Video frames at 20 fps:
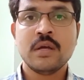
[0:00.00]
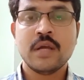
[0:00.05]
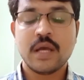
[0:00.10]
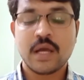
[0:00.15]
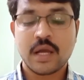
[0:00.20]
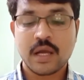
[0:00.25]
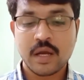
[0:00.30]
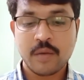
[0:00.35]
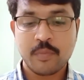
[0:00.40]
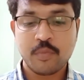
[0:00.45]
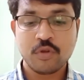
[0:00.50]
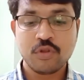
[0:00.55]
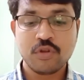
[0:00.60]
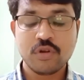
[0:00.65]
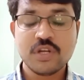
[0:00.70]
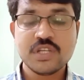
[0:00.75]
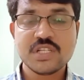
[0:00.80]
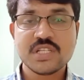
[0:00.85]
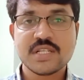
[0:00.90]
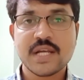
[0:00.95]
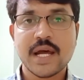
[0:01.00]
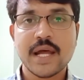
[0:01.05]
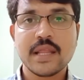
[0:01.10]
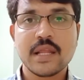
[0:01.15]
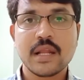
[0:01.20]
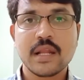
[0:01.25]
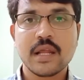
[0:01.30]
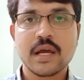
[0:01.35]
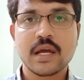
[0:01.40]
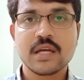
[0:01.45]
ఏకంగా పొద్దునుంచి
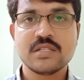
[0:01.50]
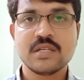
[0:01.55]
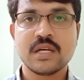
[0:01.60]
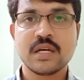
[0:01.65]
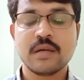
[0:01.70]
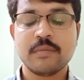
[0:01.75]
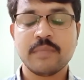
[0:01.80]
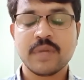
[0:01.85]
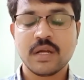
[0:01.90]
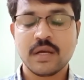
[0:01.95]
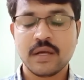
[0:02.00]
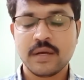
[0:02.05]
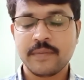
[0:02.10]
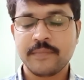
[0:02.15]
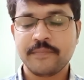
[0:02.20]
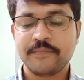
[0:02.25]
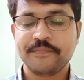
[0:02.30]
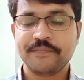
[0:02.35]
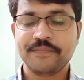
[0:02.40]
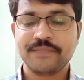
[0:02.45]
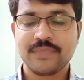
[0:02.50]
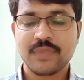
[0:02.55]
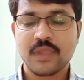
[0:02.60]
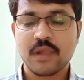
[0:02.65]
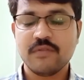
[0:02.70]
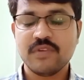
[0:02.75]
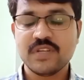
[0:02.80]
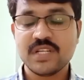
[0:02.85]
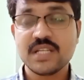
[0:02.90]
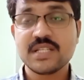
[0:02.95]
సాయంత్రం దాకా జ మన
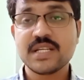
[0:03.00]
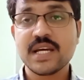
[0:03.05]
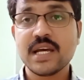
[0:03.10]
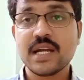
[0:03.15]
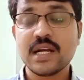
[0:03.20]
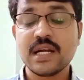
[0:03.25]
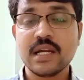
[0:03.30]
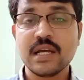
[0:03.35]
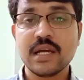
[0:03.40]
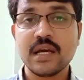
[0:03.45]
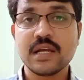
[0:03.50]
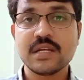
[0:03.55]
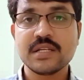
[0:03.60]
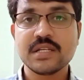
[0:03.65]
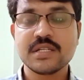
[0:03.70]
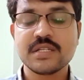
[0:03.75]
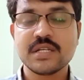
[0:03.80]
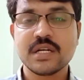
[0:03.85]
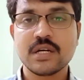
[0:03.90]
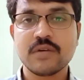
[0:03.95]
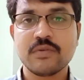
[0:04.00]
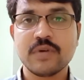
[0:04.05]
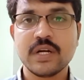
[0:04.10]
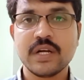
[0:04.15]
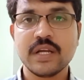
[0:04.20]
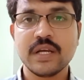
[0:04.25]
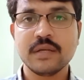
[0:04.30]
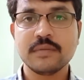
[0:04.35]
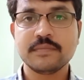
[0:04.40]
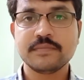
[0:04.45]
విజయసాయి రెడ్డి గారు
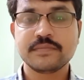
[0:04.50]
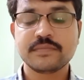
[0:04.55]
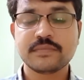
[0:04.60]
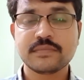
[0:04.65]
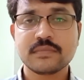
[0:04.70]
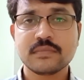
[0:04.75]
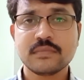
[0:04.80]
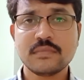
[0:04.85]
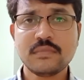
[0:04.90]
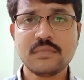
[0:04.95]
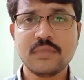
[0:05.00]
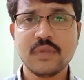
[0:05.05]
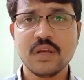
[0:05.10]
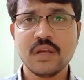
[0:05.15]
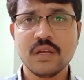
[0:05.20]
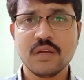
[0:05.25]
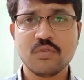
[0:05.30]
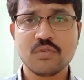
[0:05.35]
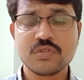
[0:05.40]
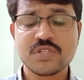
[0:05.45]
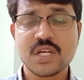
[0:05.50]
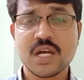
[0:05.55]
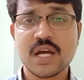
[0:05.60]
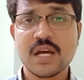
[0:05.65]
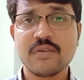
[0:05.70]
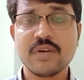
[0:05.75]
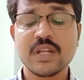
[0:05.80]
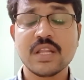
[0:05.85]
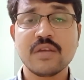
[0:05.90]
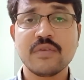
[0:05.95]
చేసినటువంటి
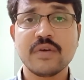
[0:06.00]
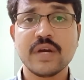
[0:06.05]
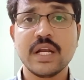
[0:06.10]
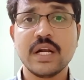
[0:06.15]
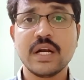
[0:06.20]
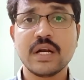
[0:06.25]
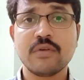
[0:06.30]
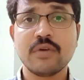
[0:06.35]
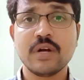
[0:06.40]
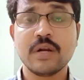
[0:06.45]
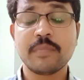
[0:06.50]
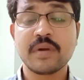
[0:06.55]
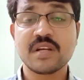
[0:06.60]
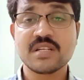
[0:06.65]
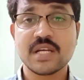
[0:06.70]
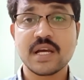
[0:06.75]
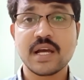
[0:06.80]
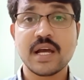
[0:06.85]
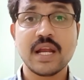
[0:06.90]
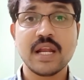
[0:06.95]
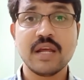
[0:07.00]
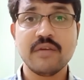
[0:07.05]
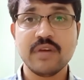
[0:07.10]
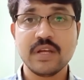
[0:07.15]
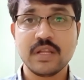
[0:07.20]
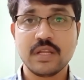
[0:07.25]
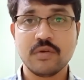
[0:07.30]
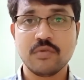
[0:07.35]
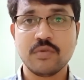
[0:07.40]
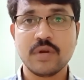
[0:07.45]
ఉత్సాహవంతమైనటువంటి ప్రసంగాలు
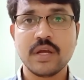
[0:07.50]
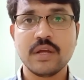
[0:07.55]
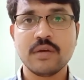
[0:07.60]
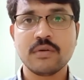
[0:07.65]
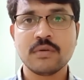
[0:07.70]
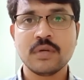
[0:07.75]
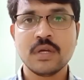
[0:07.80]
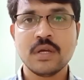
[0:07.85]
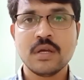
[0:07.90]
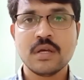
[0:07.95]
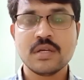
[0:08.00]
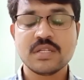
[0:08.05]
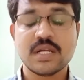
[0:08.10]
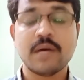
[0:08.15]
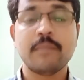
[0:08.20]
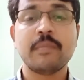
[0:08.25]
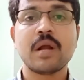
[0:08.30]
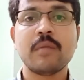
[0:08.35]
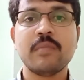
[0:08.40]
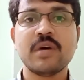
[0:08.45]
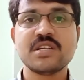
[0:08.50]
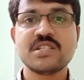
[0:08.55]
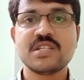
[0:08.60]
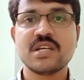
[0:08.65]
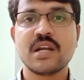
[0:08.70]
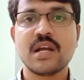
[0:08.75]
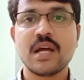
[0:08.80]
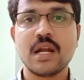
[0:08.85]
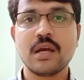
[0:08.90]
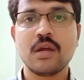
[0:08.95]
ఏవైతే ఉన్నాయో
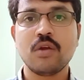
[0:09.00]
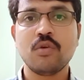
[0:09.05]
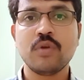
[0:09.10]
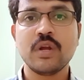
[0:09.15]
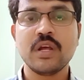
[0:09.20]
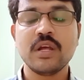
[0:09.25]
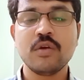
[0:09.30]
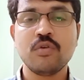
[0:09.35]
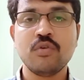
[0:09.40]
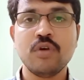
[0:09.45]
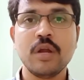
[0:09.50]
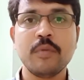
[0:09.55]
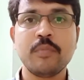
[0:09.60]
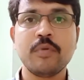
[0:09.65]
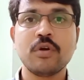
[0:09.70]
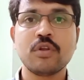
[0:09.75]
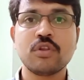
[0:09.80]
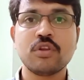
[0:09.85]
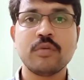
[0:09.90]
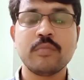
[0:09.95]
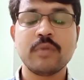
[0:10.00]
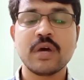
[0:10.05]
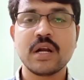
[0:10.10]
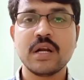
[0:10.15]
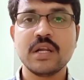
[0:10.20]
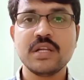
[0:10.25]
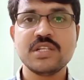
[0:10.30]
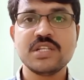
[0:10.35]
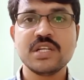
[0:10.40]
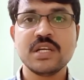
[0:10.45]
సంభ్రమాశ్చర్యాలకు లోనై గుండెపోటుతో
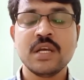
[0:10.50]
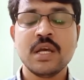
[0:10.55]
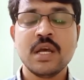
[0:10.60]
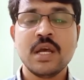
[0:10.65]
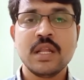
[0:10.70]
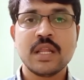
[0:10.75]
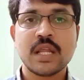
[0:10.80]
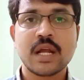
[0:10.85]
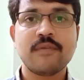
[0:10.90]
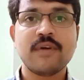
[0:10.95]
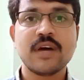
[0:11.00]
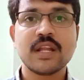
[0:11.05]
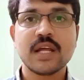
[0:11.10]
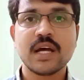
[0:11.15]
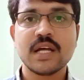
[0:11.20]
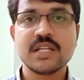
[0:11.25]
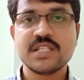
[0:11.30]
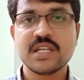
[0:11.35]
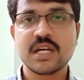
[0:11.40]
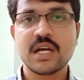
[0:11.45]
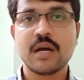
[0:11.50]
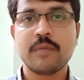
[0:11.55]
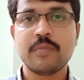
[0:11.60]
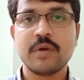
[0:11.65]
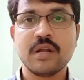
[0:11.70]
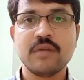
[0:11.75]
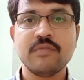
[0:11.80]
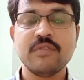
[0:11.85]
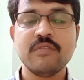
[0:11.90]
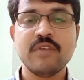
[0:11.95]
మరణించి తర్వాత హత్య
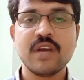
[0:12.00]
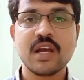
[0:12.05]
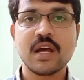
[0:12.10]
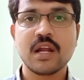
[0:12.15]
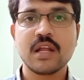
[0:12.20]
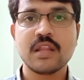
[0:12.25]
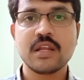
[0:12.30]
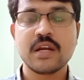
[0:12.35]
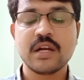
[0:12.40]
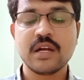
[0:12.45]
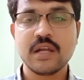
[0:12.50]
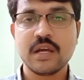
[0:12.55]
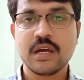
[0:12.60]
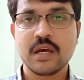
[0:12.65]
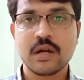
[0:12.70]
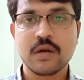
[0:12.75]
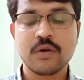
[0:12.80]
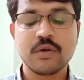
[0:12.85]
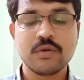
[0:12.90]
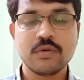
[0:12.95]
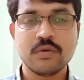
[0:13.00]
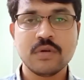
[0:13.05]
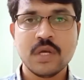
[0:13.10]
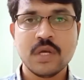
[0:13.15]
కాబడిన వివేకానంద రెడ్డి గారు అంటూ